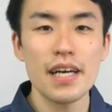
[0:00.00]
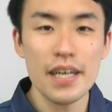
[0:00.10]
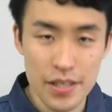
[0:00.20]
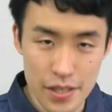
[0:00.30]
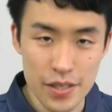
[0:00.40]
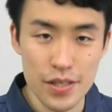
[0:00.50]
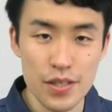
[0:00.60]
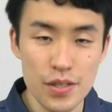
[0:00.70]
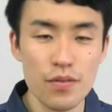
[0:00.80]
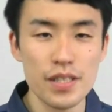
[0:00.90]

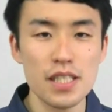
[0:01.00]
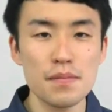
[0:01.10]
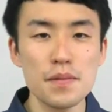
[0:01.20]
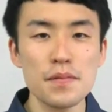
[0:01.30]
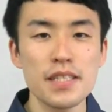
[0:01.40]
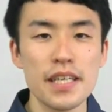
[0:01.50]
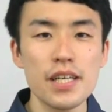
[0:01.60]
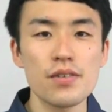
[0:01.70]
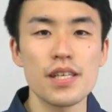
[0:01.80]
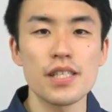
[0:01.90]
タンクの一部分だ
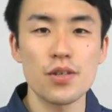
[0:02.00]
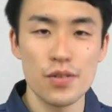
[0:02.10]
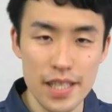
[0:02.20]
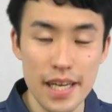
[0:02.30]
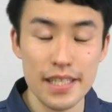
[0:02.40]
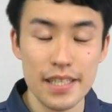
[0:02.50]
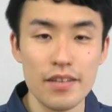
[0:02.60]
けを洗浄したい、